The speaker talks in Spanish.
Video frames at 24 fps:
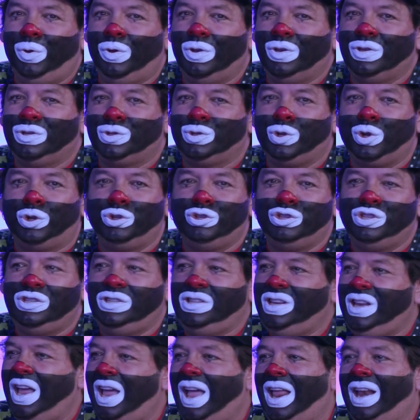son
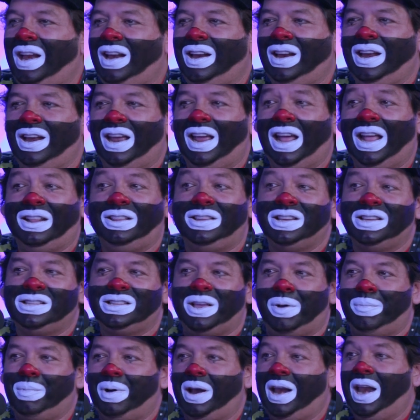100 gentes
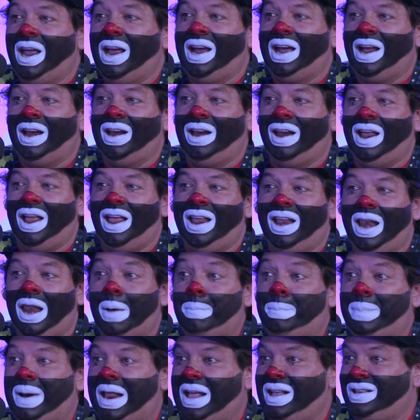que manejan eh,
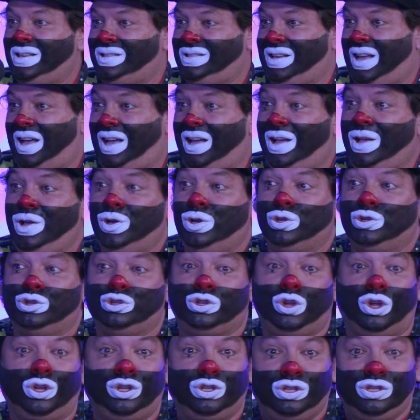la prensa,
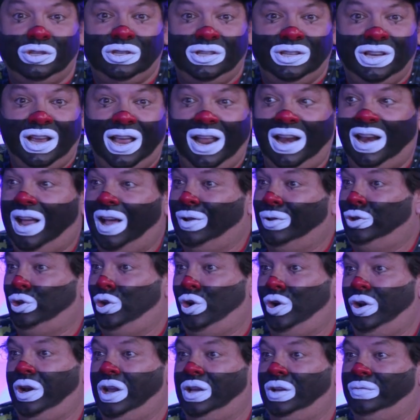son 100
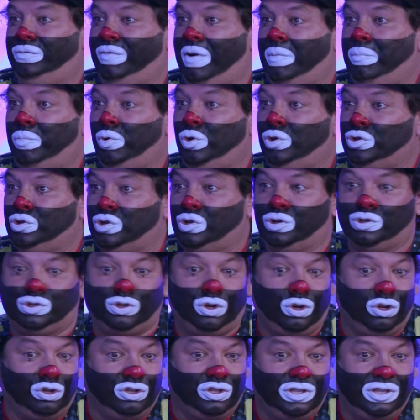actores famosos,
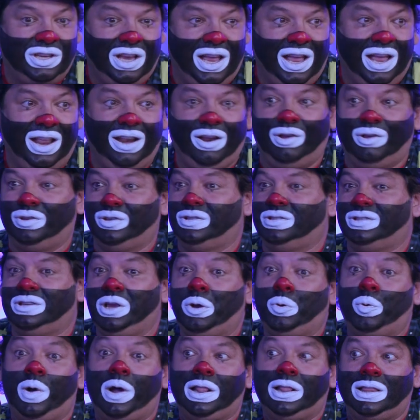son 100,
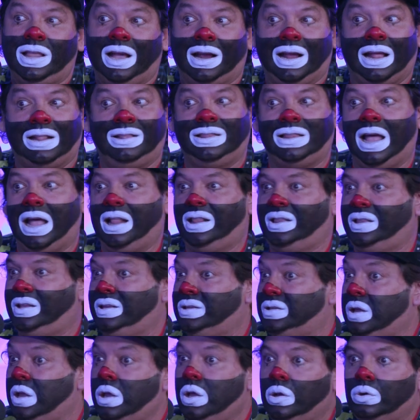50 eh,
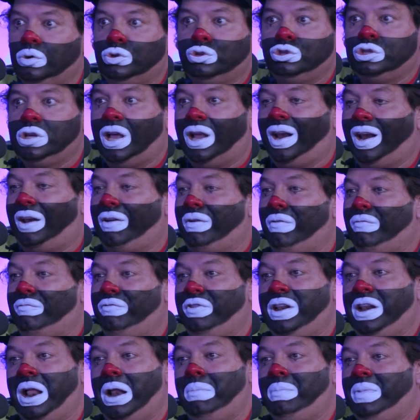cantantes. O sea,
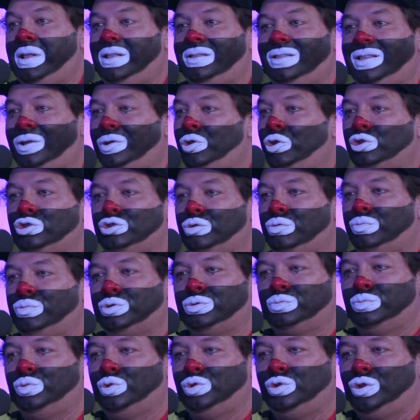finalmente no
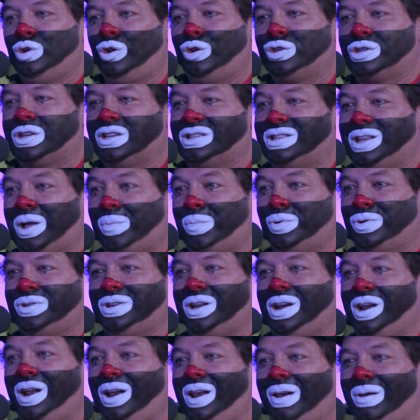somos muchos los que estamos
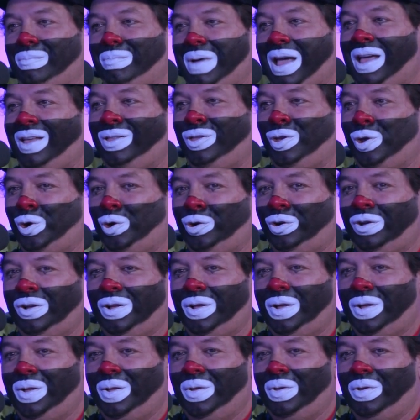en el medio,
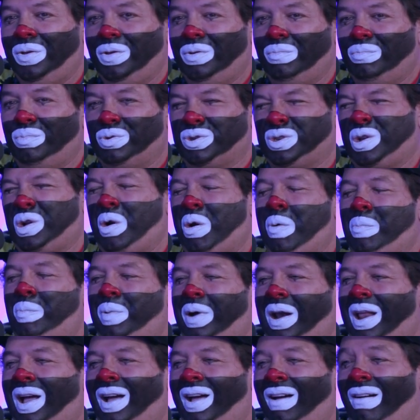pues como
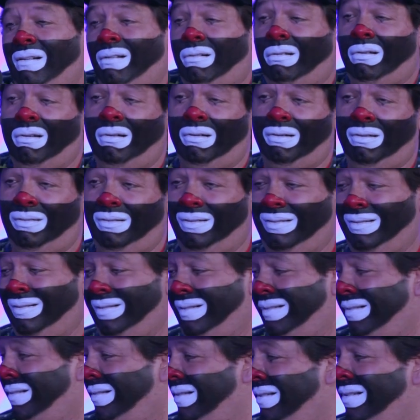para
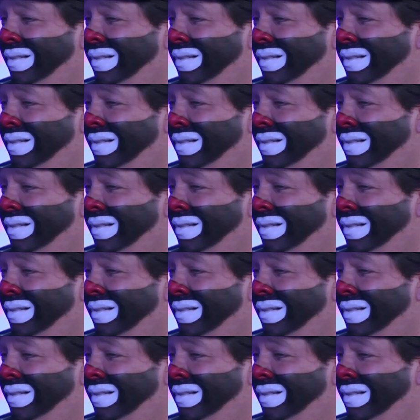oh,